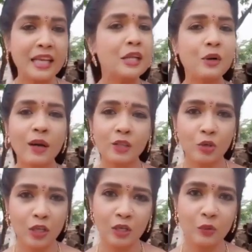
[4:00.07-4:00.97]
இனியும் அதை
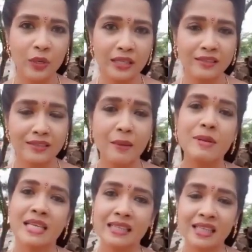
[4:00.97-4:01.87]
தொடரக்கூடாது
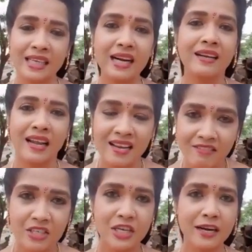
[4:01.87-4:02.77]
நம்ம சந்ததிகள் நல்ல
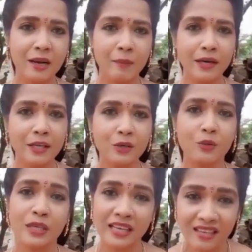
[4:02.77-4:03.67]
விஷயங்களை
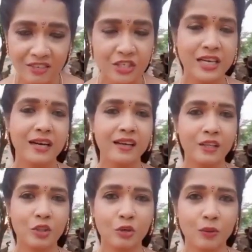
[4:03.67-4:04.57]
படிக்கணும் நல்ல விஷயங்களை
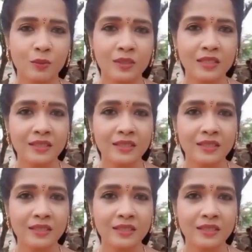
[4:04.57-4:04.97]
கத்துக்கணும்